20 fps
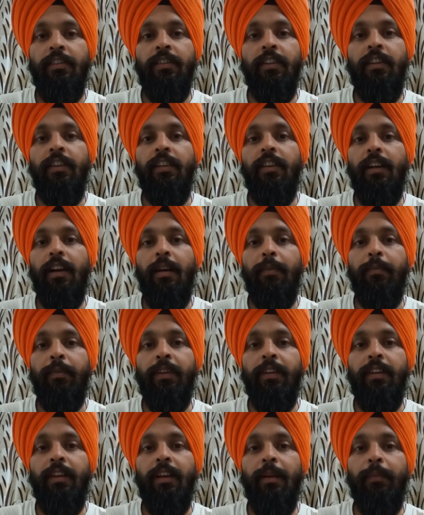यदि
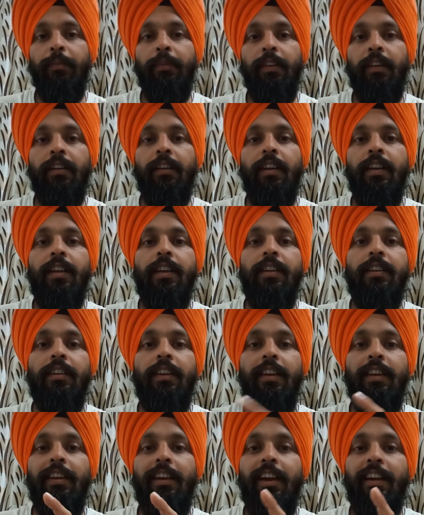आपने अब तक
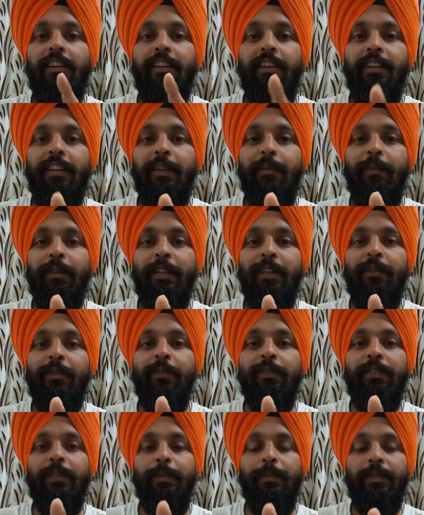किंग एंटरटेनमेंट टीवी
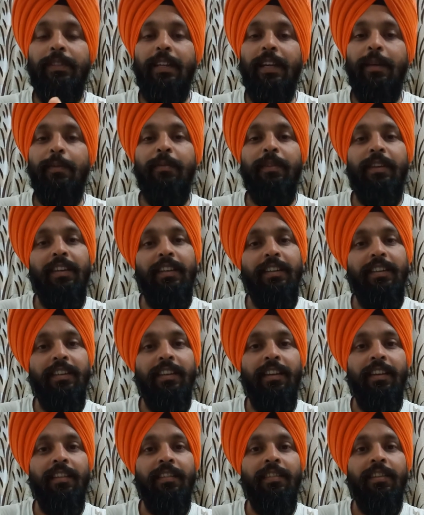को सब्सक्राइब नहीं
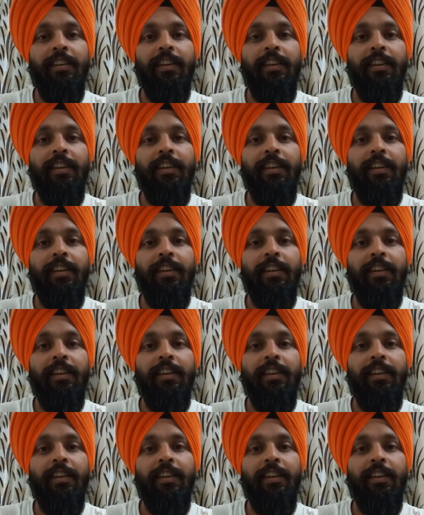किया